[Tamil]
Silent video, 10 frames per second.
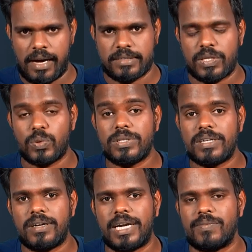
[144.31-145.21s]
அந்த ருத்ர
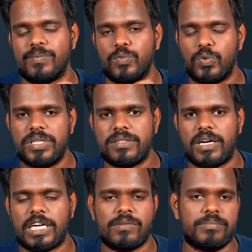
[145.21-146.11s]
தாண்டவம் ஊழி
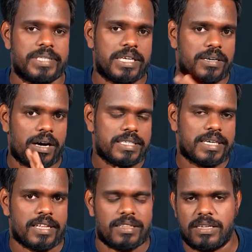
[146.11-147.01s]
தாண்டவம்
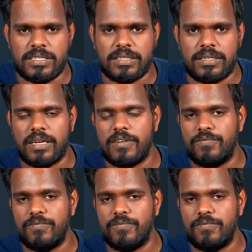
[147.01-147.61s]
நிற்காதுங்கிறத தெரிஞ்சுக்கிட்ட